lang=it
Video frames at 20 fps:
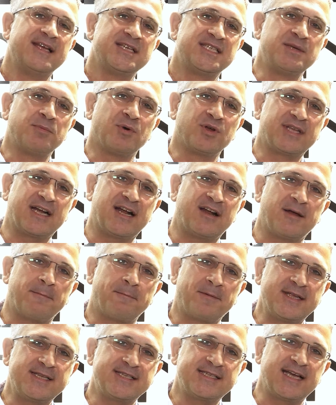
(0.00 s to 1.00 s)
si potranno
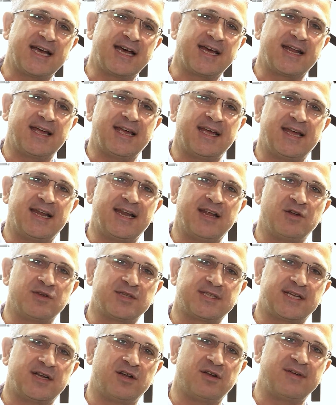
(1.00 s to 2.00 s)
apprezzare le
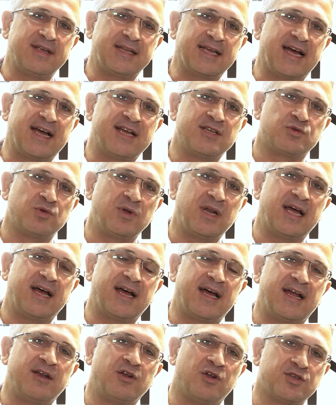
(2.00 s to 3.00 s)
nostre novità sul
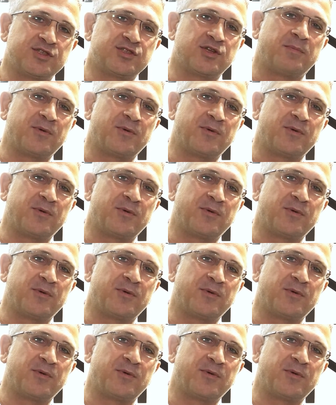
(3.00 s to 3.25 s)
nostro